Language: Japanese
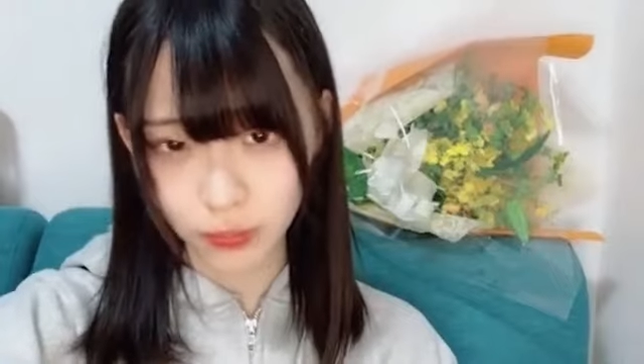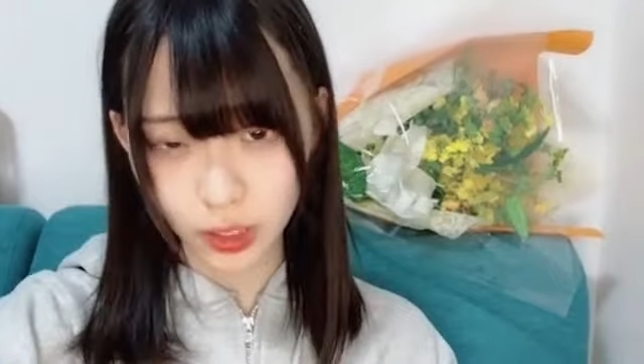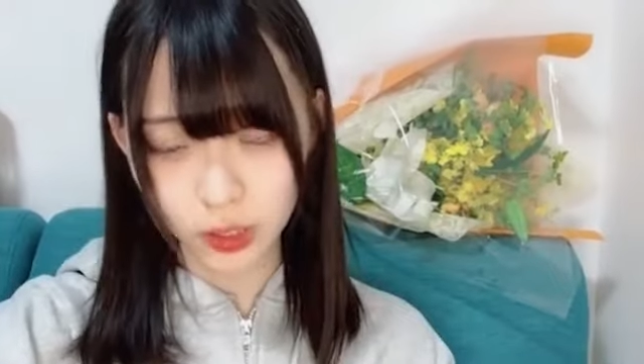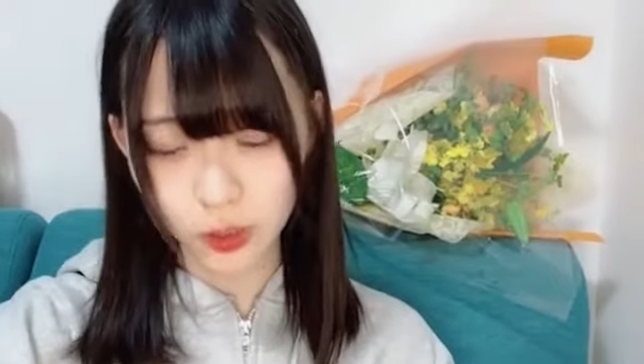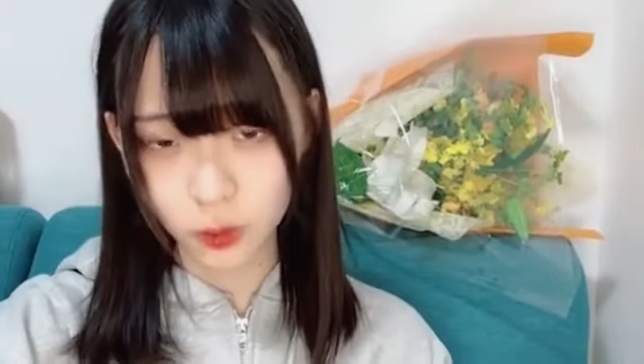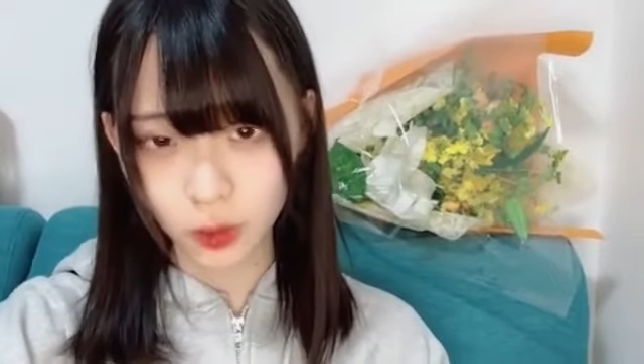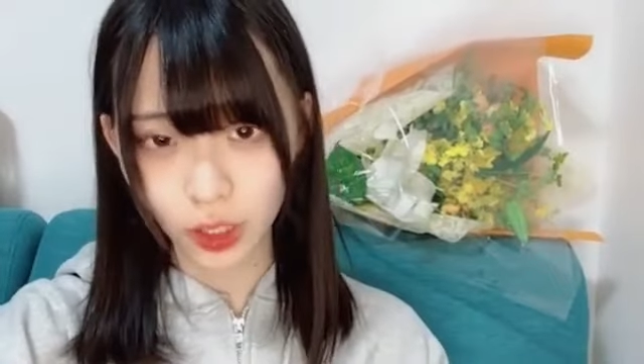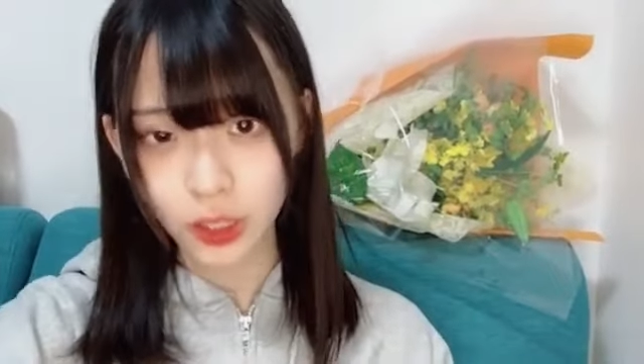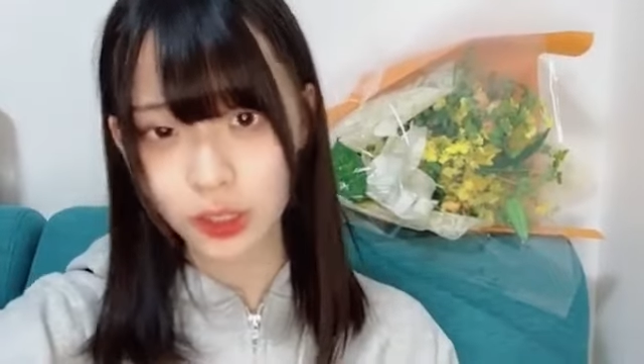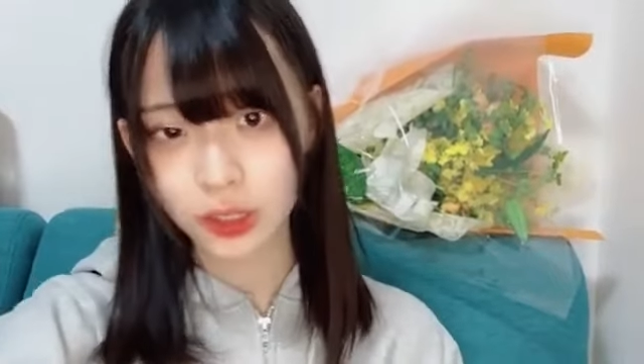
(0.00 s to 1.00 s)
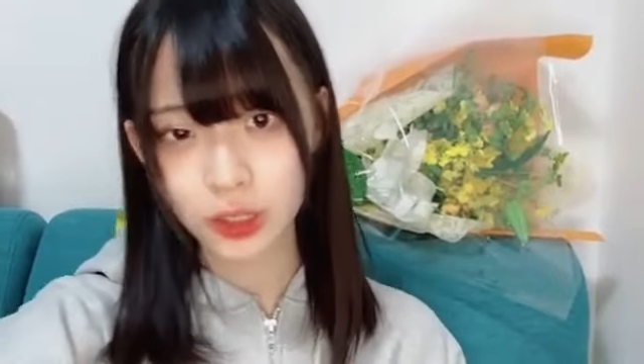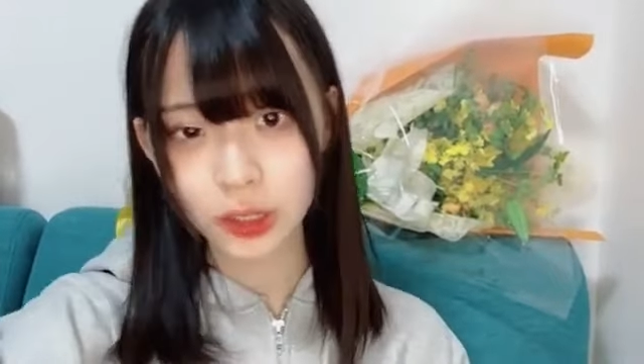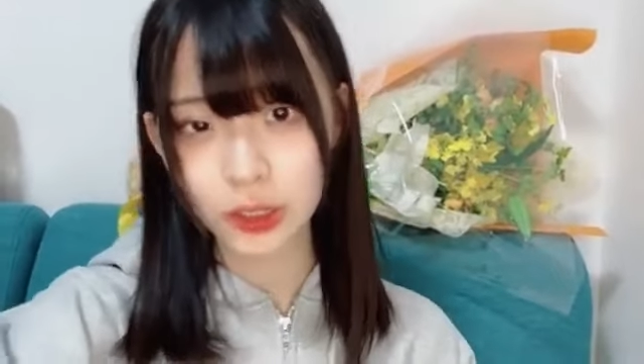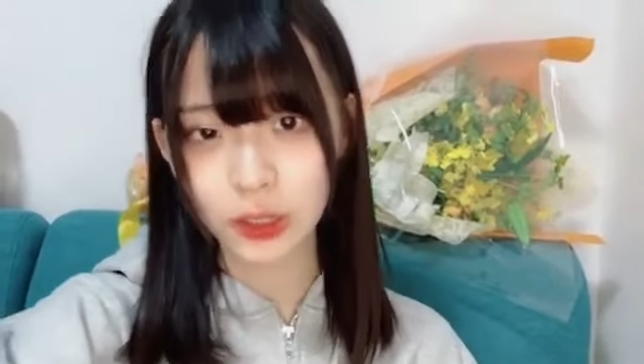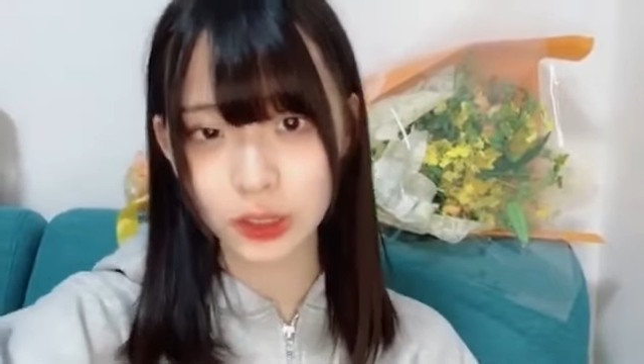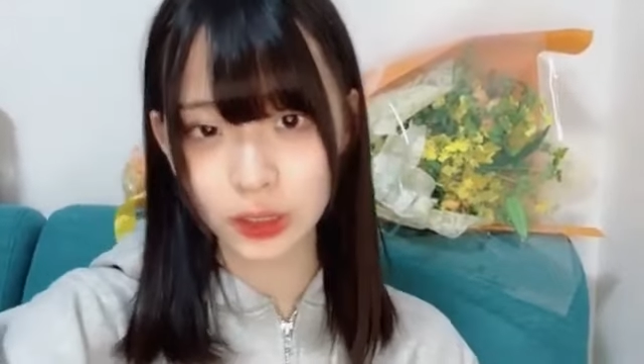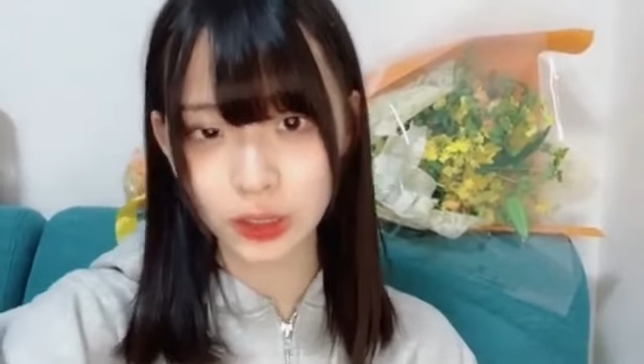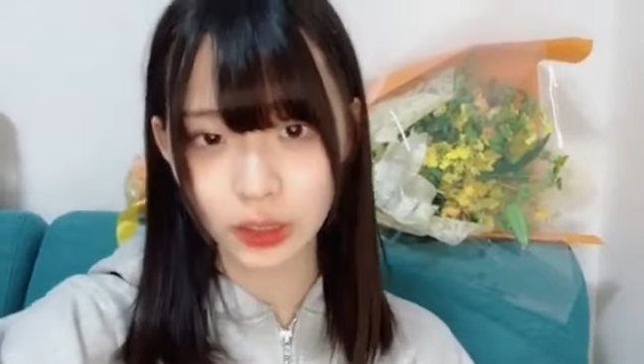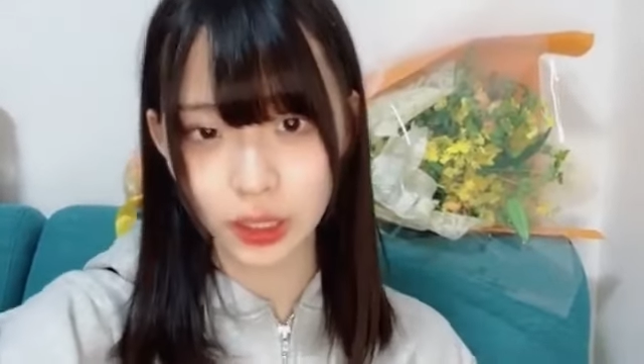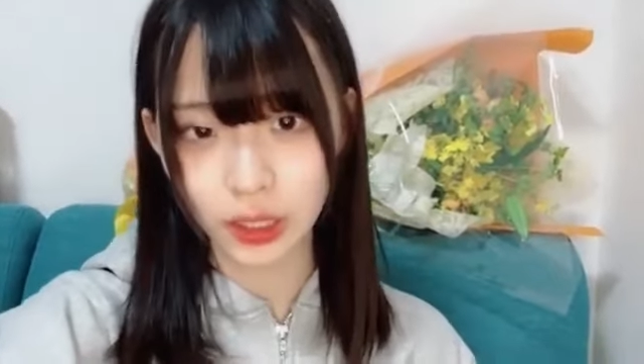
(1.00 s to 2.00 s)
乾燥がしっぽっこく
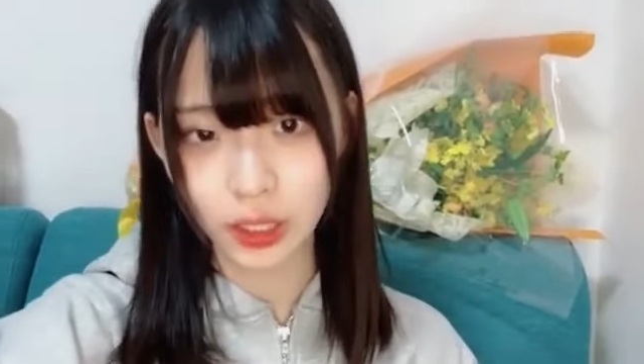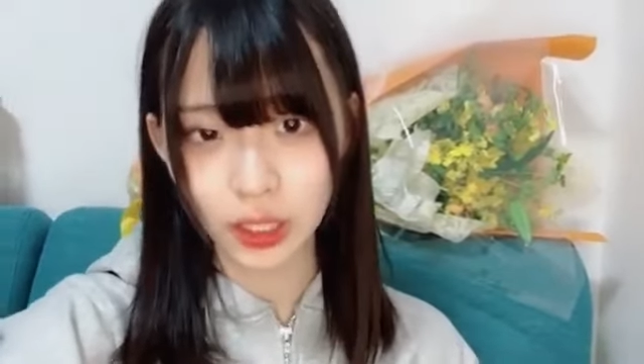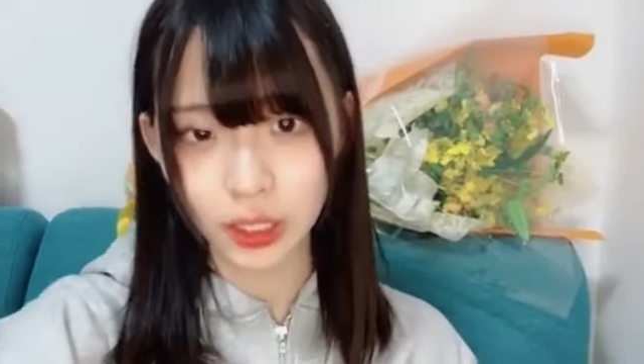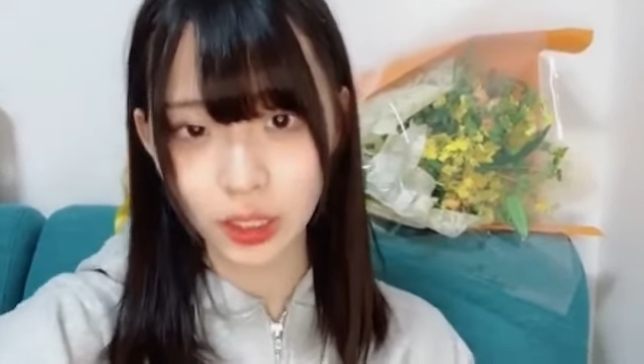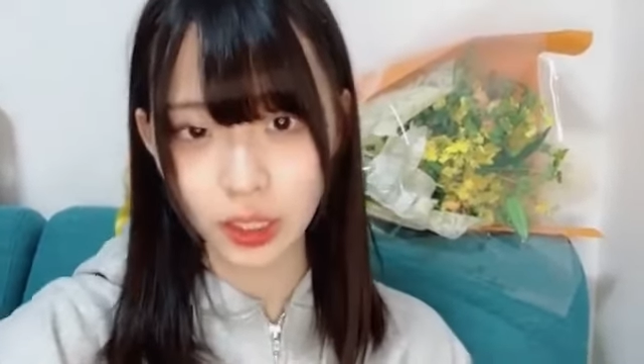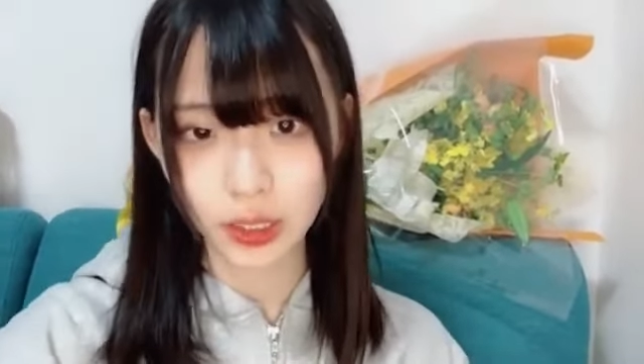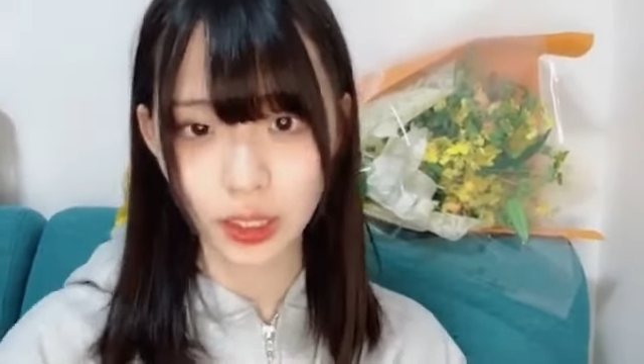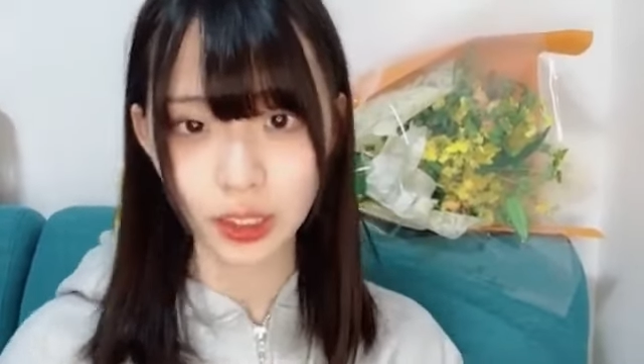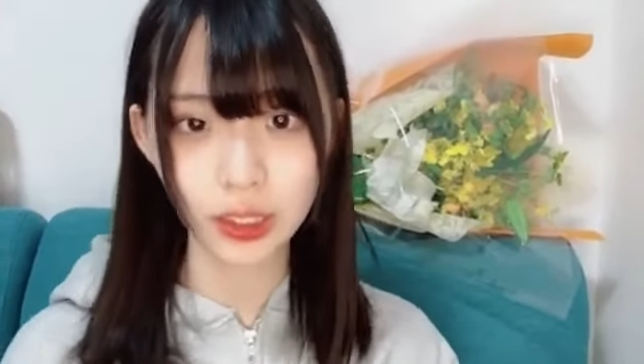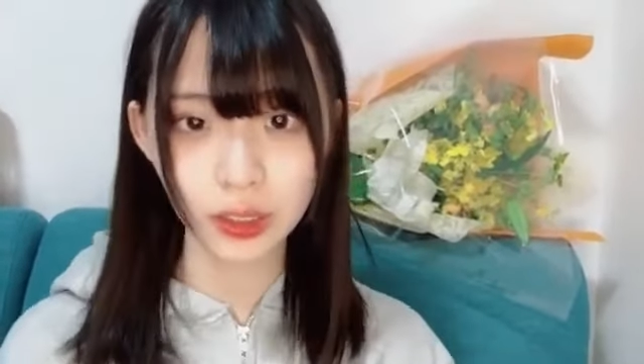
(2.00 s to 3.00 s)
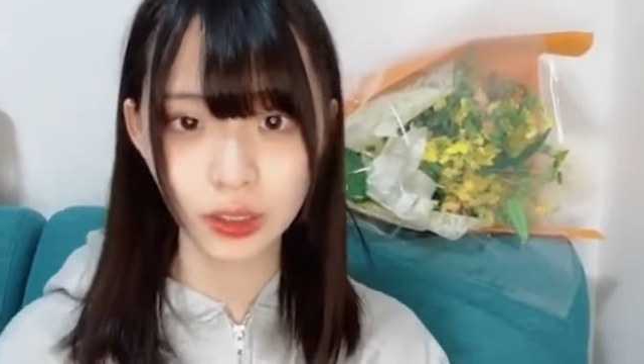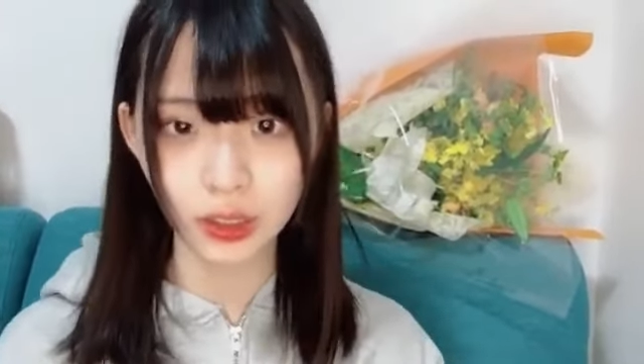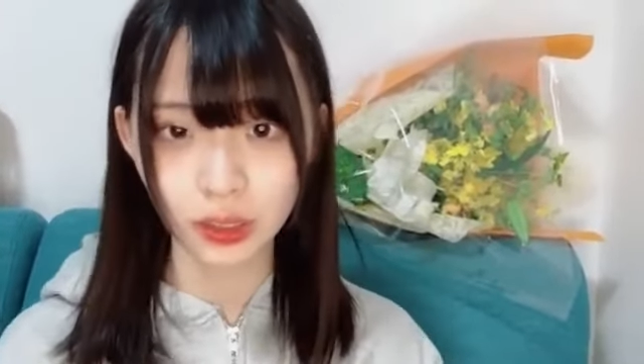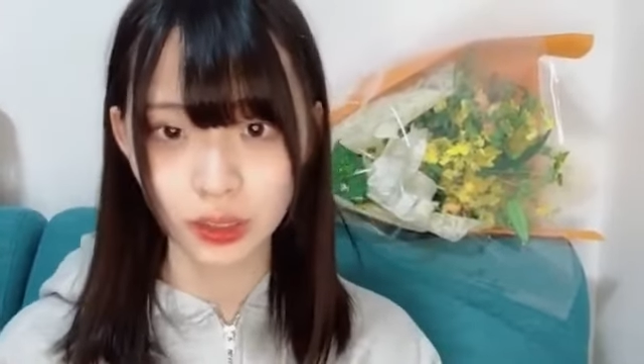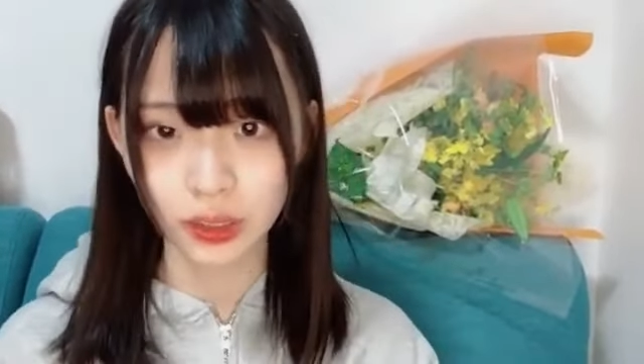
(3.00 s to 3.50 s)
マリさんありがとう